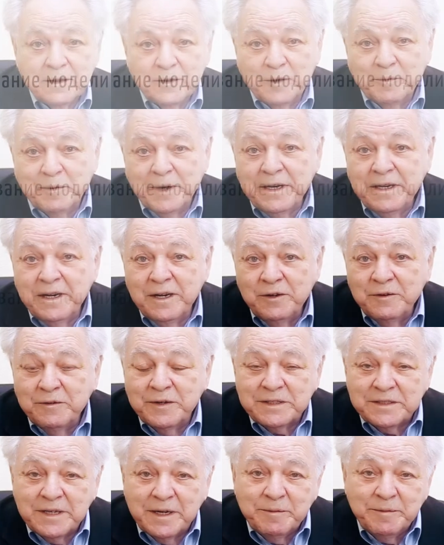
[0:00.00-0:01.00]
Добрый день,
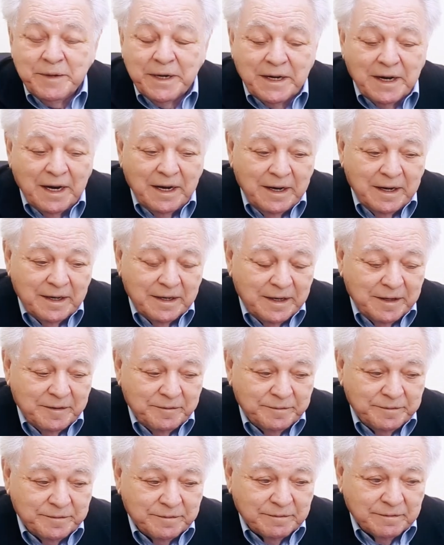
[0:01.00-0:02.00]
уважаемые коллеги.
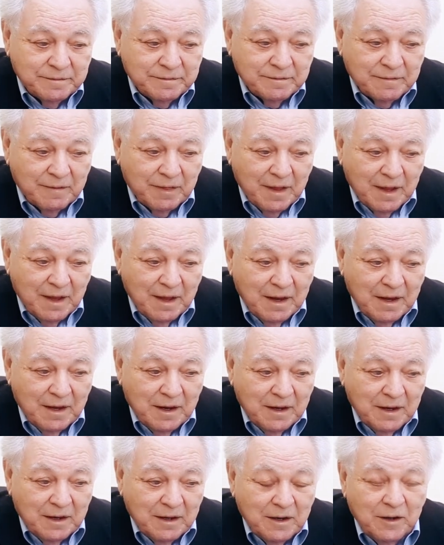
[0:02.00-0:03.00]

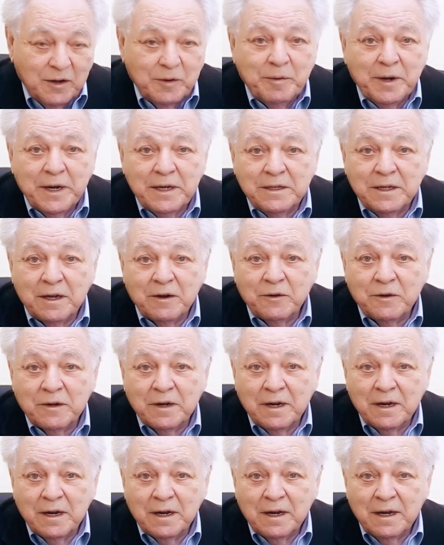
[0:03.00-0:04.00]
Любая
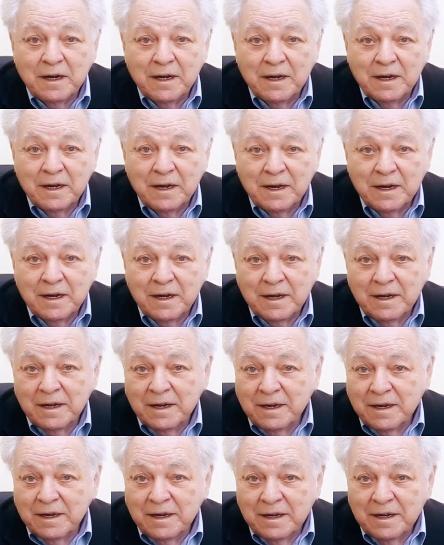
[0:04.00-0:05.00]
дорога,
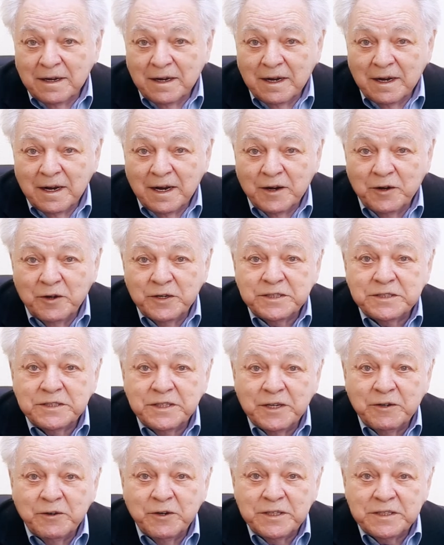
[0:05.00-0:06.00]
хочешь
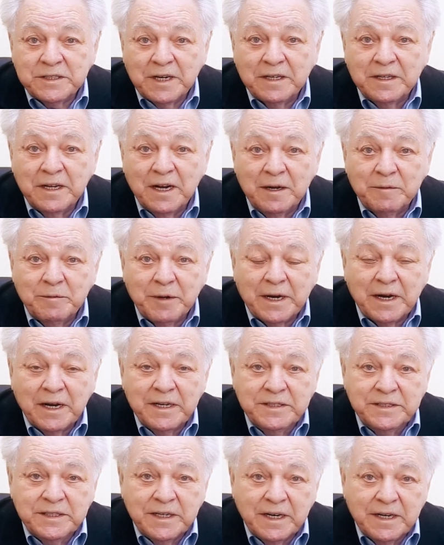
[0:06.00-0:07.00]
не хочешь, когда-либо
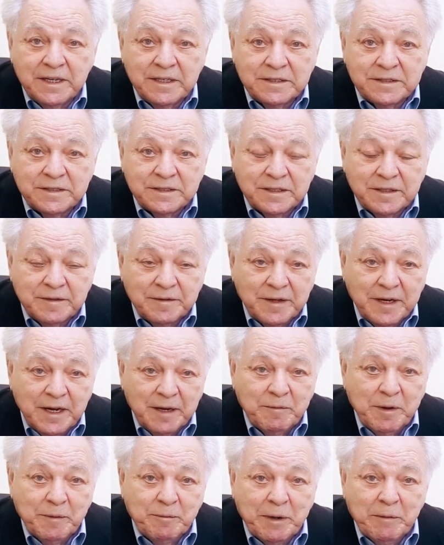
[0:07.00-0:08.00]
кончается.
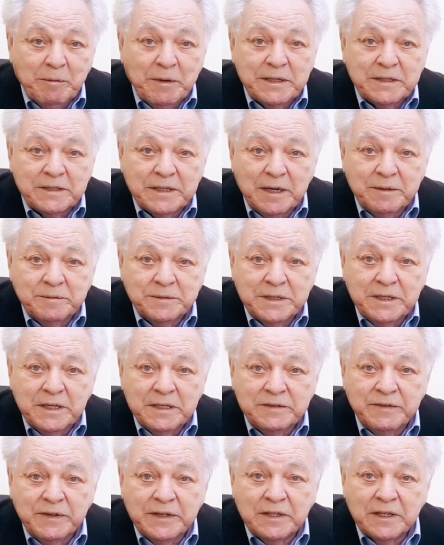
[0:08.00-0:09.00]
И мы приближаемся
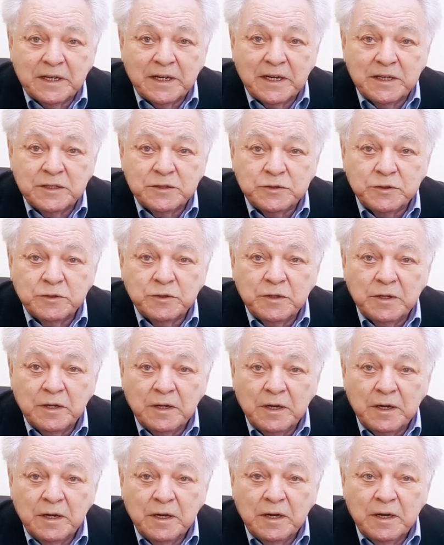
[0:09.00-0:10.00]
действительно к концу,
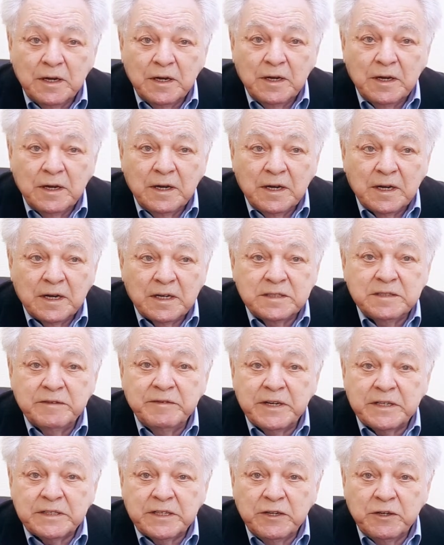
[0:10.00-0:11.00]

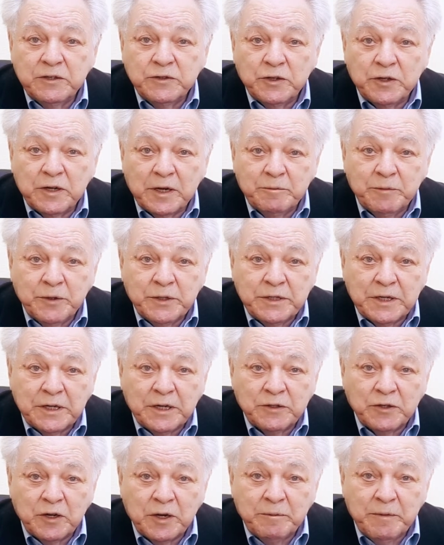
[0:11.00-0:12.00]
завершению той работы,
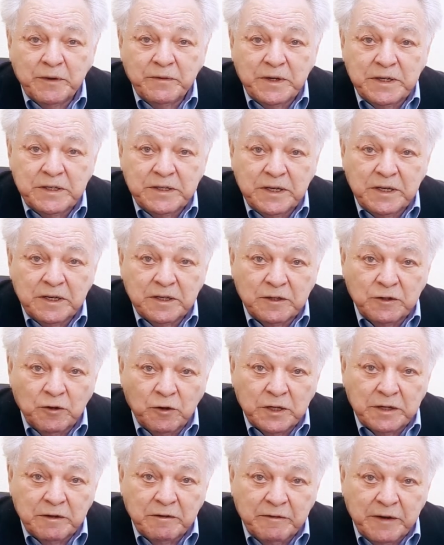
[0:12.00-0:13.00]
которую мы в течение
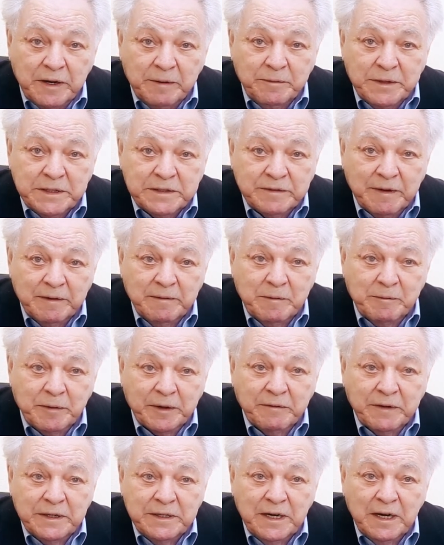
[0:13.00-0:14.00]
долгого времени с вами
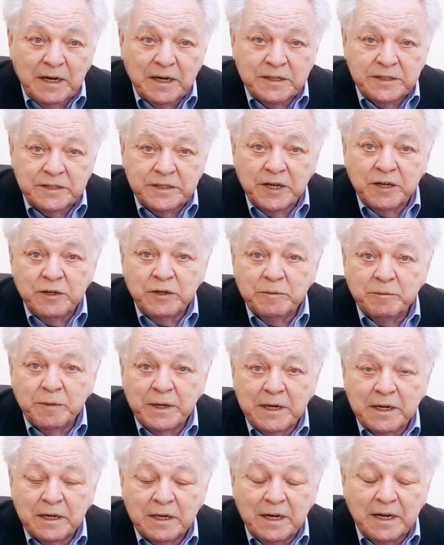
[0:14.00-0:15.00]
проводили в течение
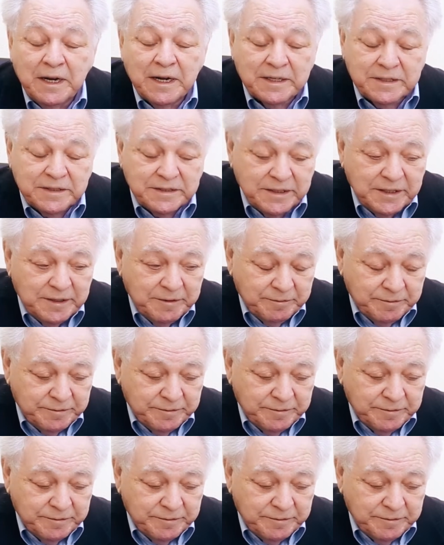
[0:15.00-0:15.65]
моих лекций.